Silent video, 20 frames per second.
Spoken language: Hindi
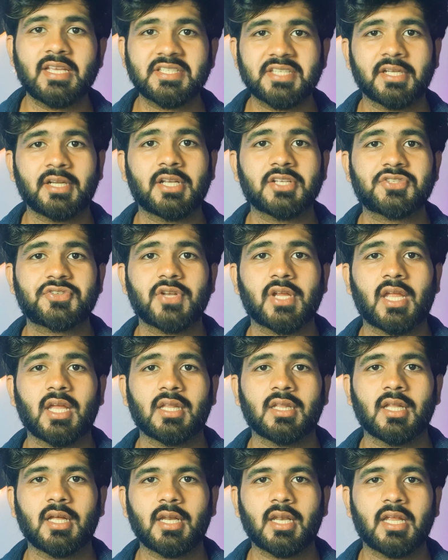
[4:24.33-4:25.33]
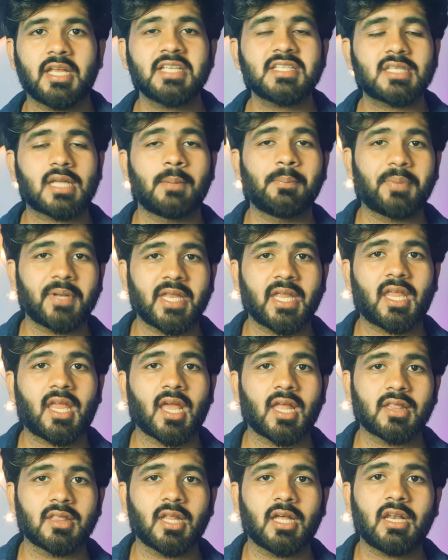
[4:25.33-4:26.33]
इस इंडस्ट्री के अंदर इस कंपनी के
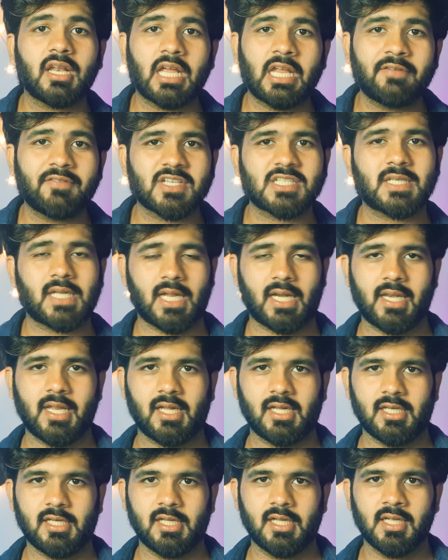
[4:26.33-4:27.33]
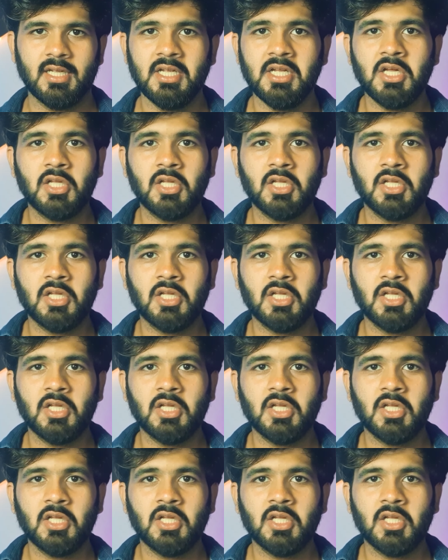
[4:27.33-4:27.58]
अंदर इन्वेस्ट करने के के लिए